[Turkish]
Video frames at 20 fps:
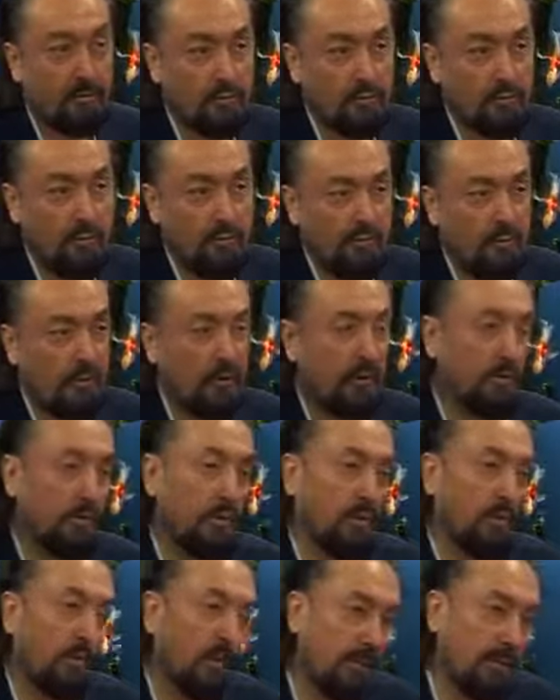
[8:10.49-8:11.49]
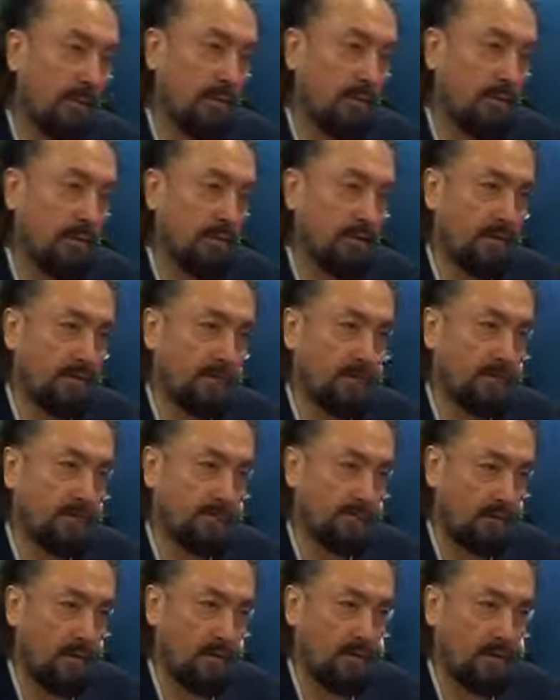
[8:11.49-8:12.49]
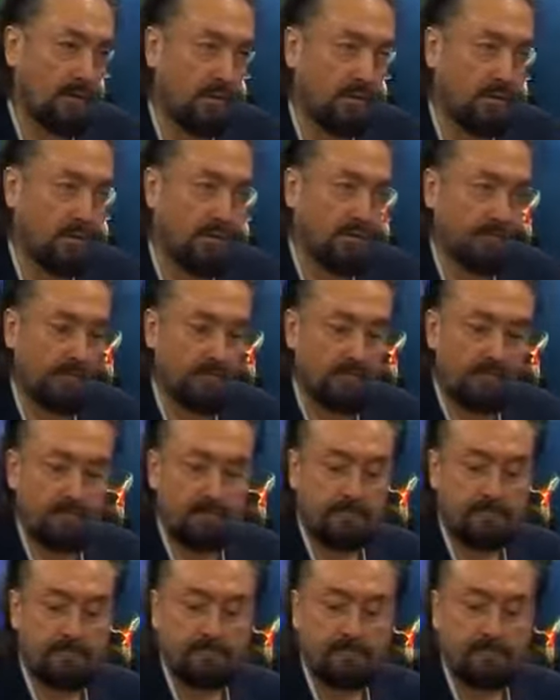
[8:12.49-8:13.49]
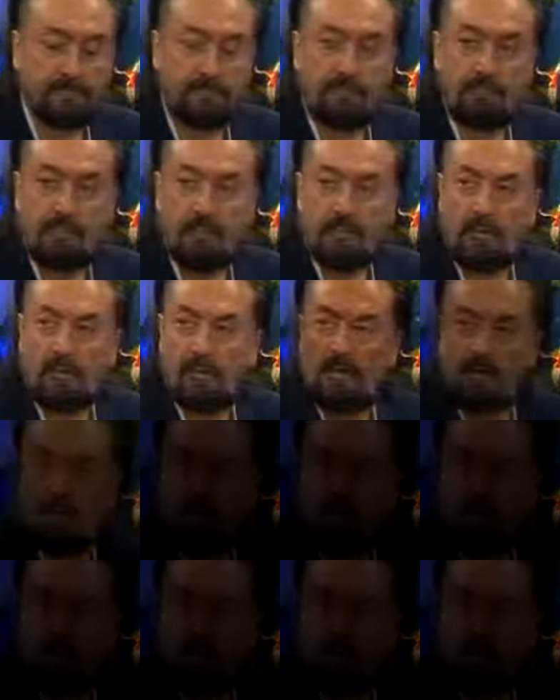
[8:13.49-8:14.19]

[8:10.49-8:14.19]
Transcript: Müslüman böyle bir oyuna gelmez. İnşallah. İnşallah.